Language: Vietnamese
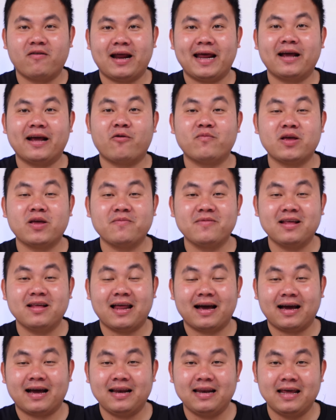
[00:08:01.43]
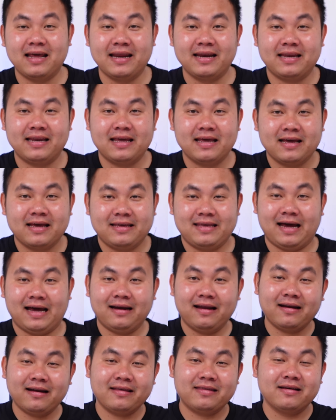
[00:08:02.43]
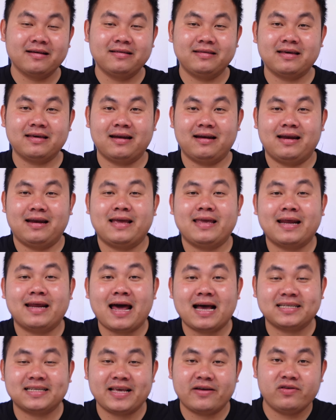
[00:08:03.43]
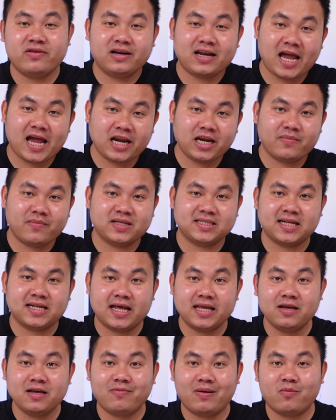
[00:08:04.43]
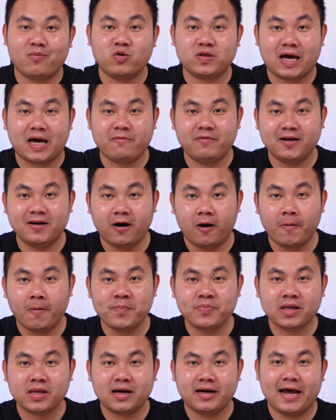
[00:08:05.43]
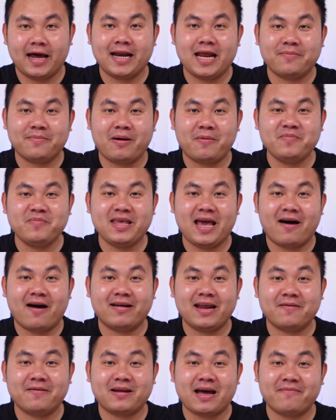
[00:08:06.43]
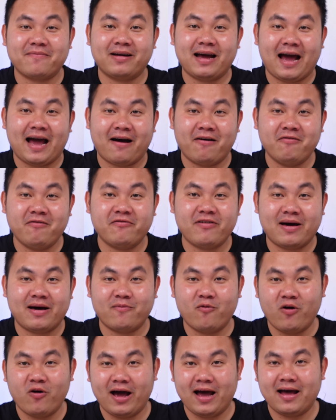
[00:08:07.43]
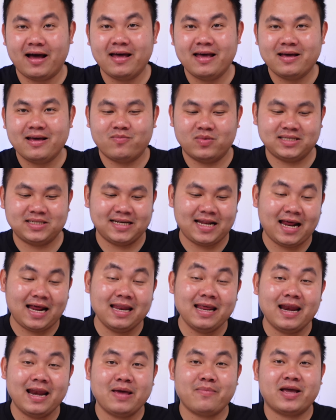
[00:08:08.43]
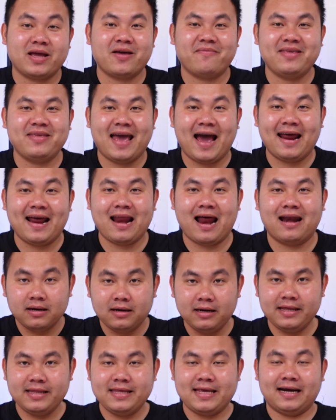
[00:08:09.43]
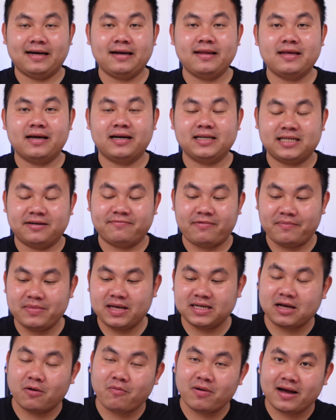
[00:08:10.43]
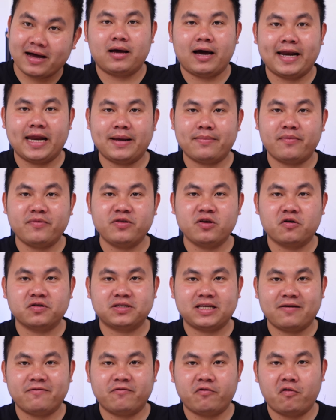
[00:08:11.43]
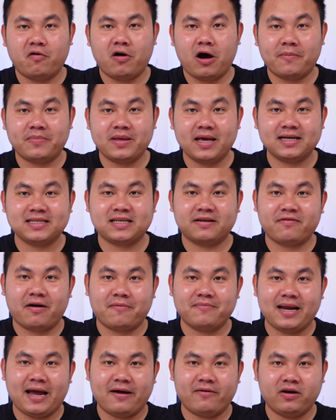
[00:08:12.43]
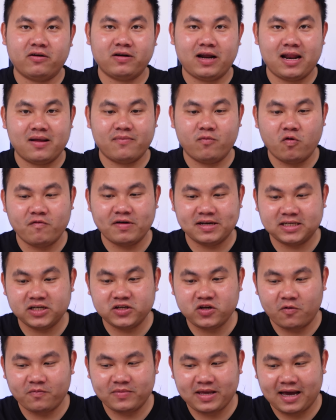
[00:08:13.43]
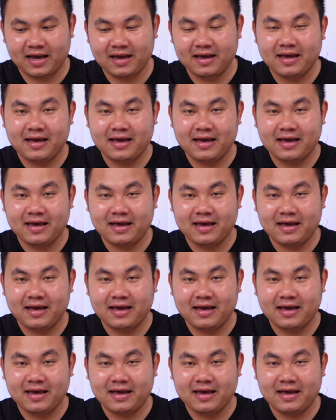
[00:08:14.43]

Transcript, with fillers: này cũng giống như là cái link dẫn đến cái chương trình Lazada sale giữa tháng thì mình sẽ để dưới phần mô tả video để anh em bấm vào anh em tham khảo và mua ha. Mình sẽ để link lấy mã giảm giá nè, link dẫn đến những cái sản phẩm giá sốc á, anh em bấm vô xem phù hợp với cái sản phẩm nào thì có thể là mua về sử dụng nha.